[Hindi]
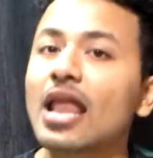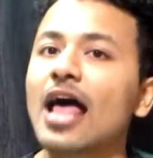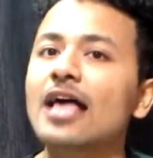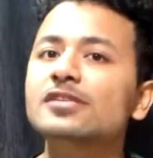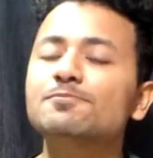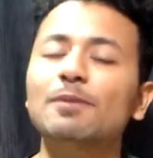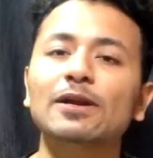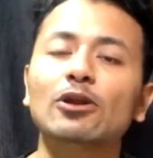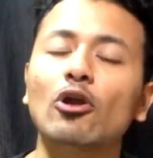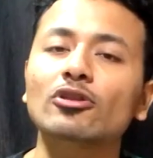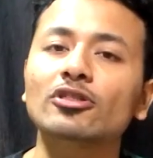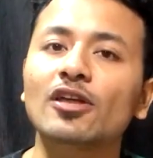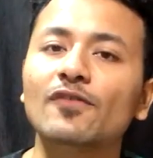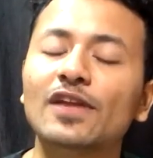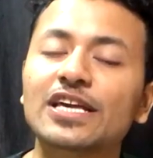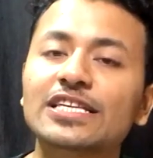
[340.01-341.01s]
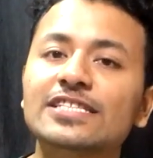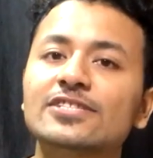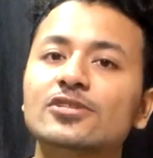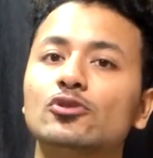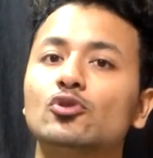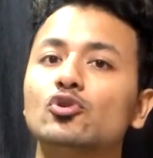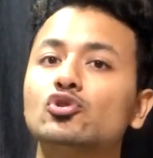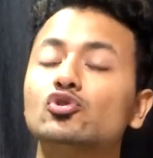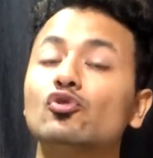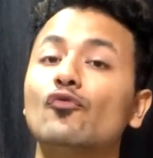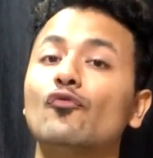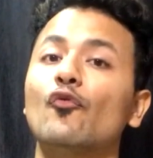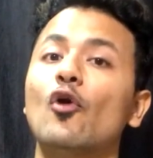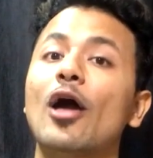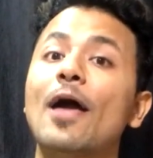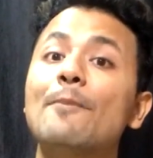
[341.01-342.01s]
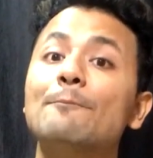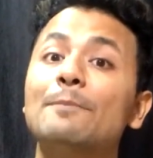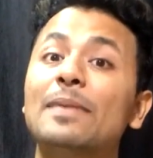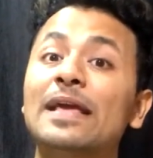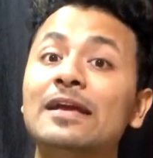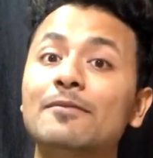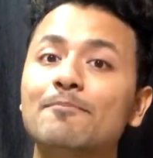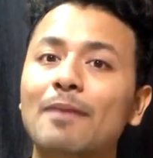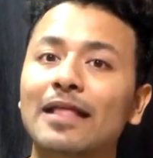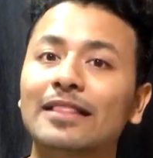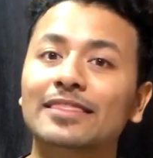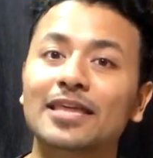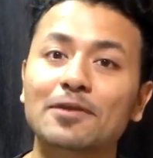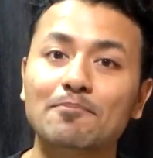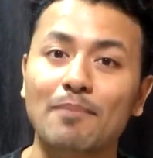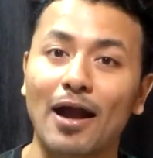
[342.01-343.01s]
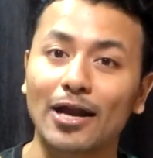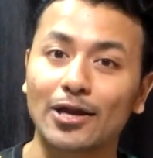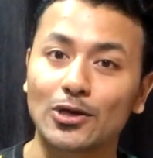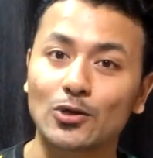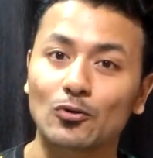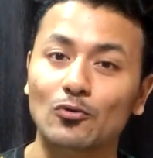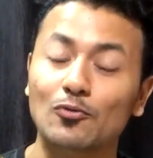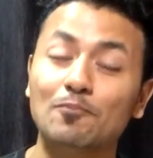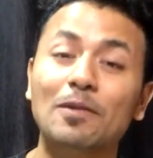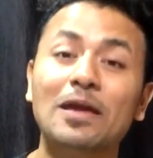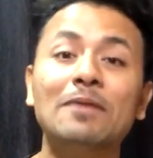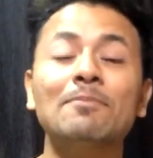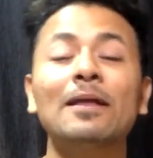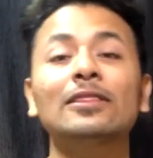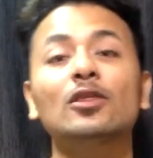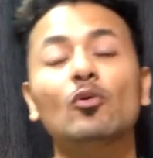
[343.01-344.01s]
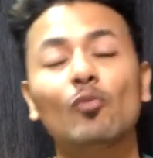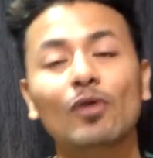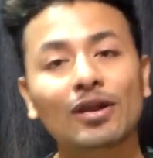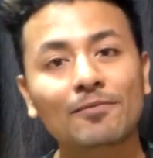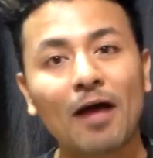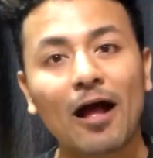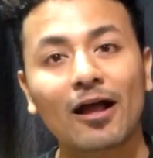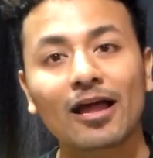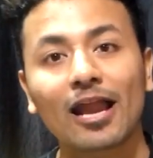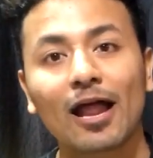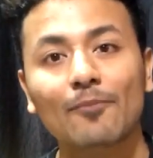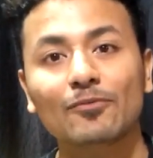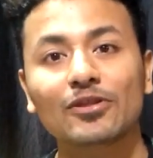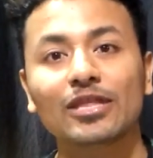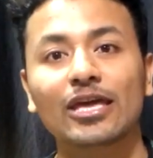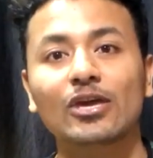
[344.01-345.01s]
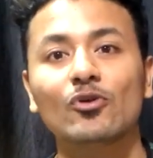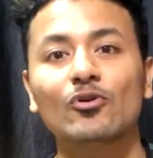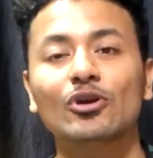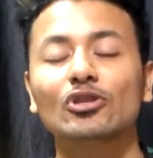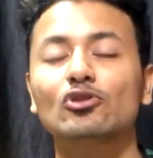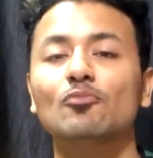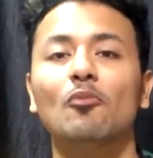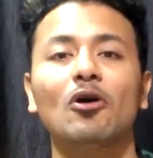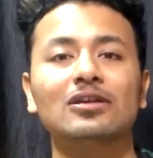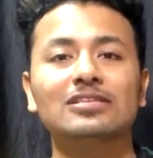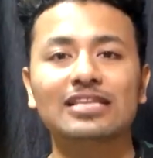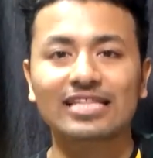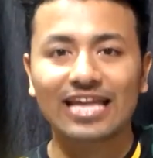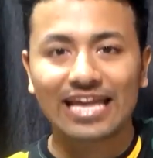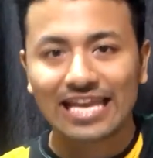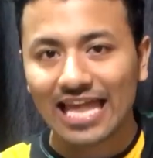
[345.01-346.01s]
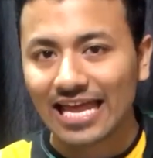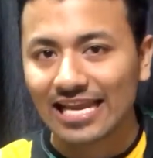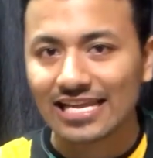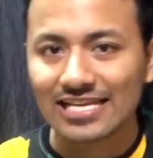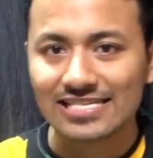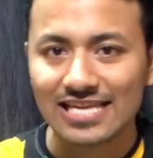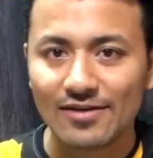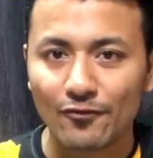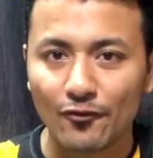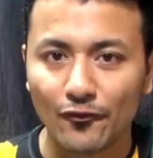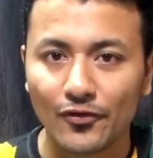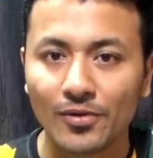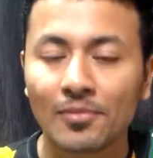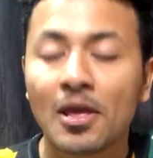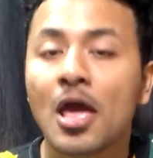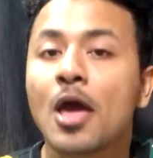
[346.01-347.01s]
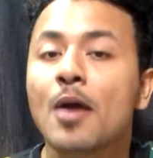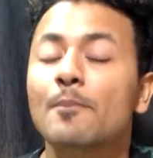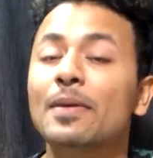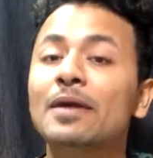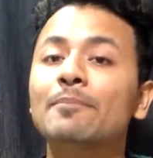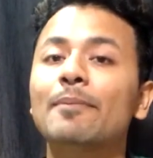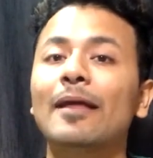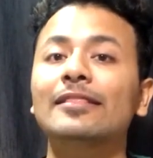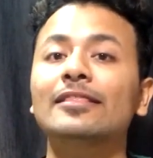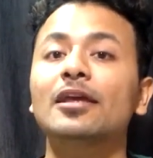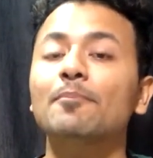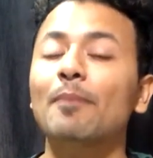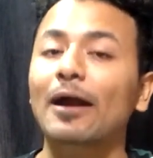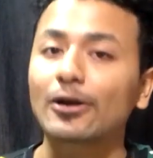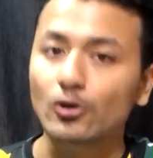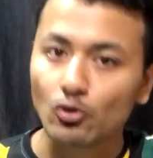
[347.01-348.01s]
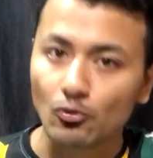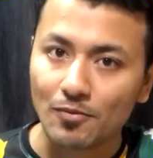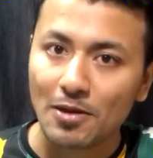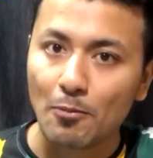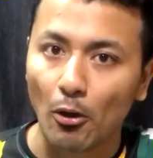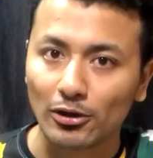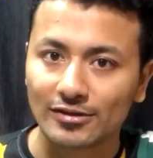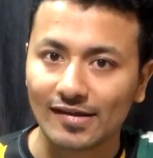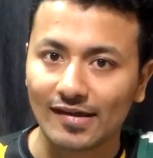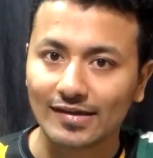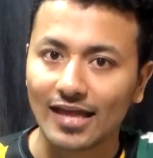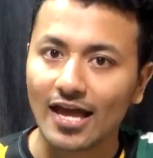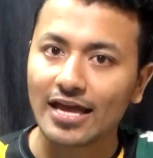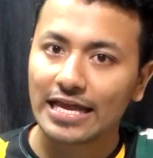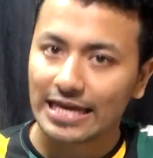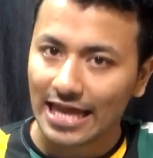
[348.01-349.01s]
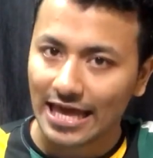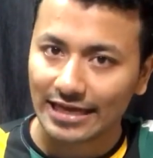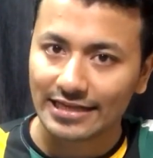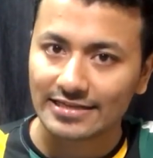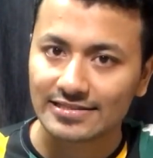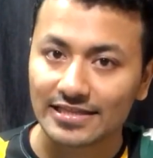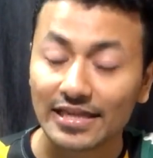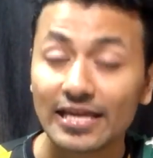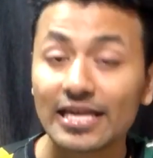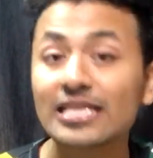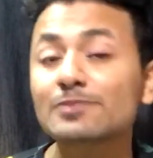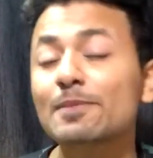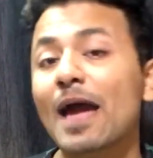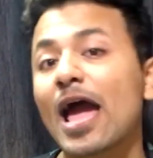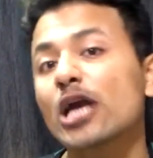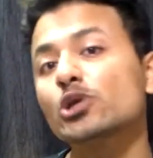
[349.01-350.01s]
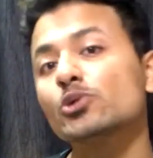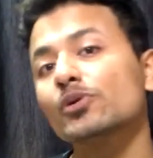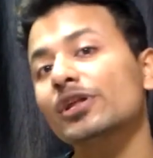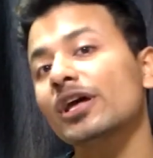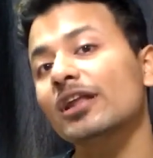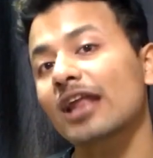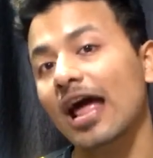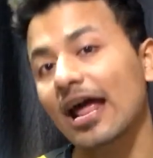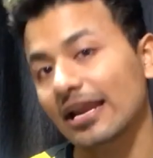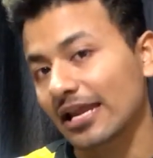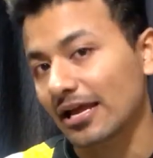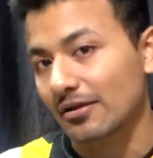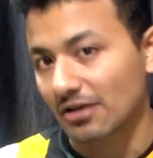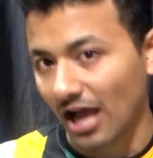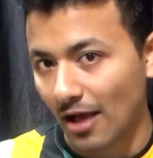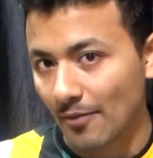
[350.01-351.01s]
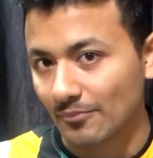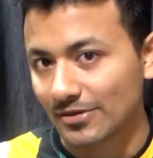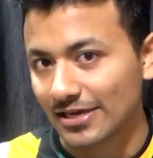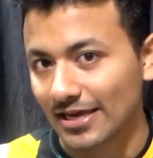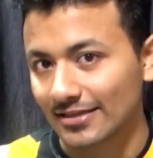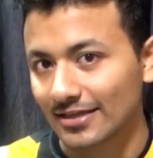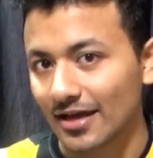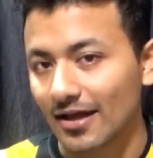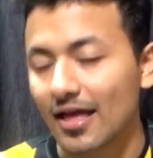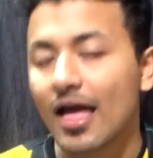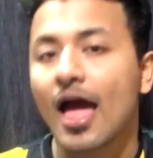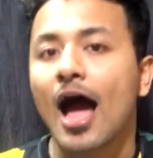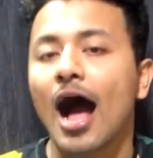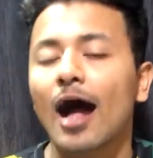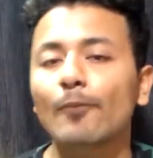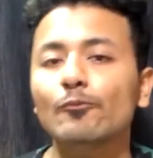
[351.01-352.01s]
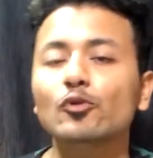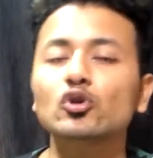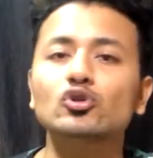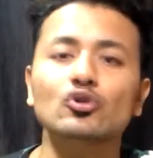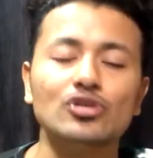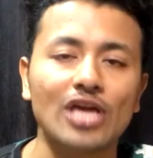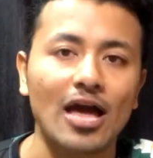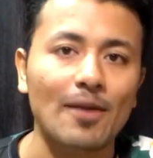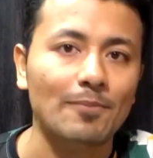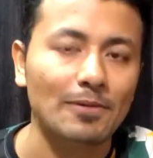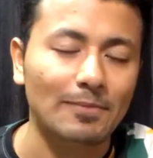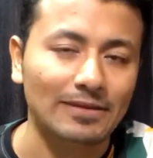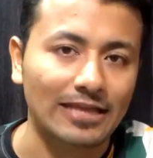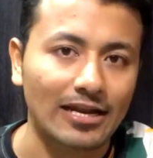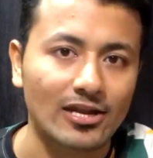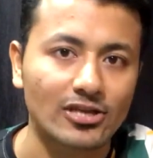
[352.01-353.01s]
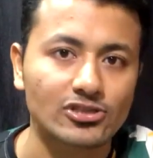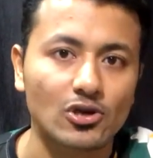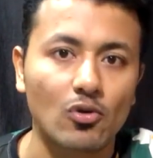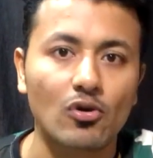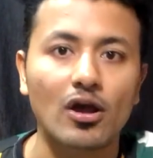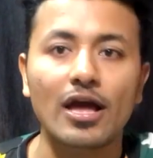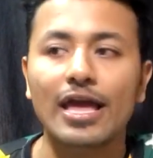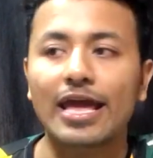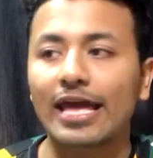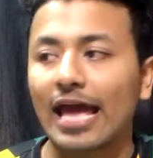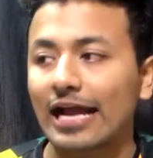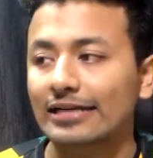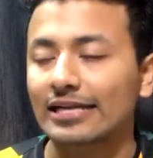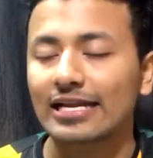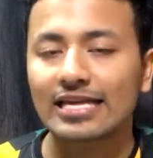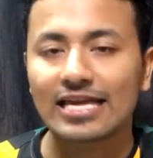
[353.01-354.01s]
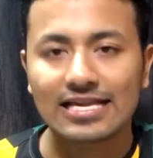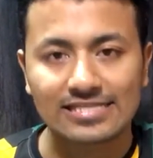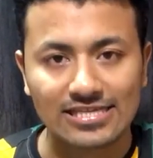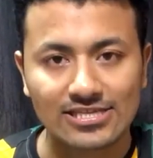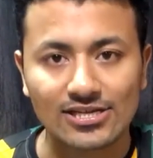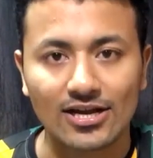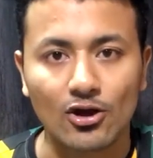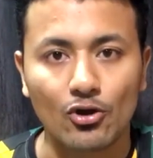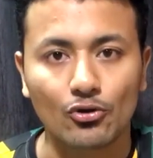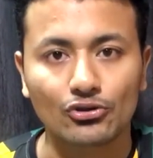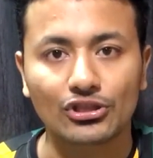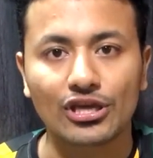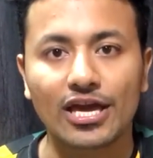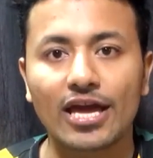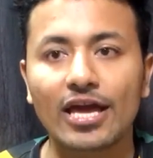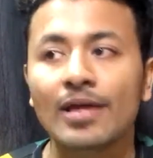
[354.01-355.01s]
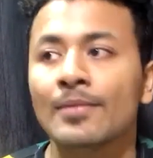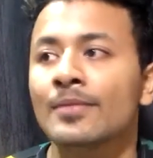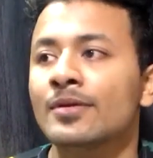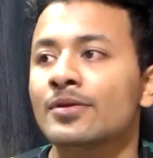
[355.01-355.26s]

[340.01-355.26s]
लास्ट बट नॉट द लीस्ट दोस्तों वो है पिंक पैंथर पार्ट टू पिंक पैंथर वन आकर आपने देखी होगी तो बहुत ज्यादा हिलेरियस है वो फिल्म पिंक पैंथर पार्ट टू भी बहुत ज्यादा हिलेरियस थी इसमें ऐश्वर्या राय ने काम किया था अब दोस्तों यहाँ पर बताना चाहूंगा एक एक्टर की ऐसी जगह हो होती है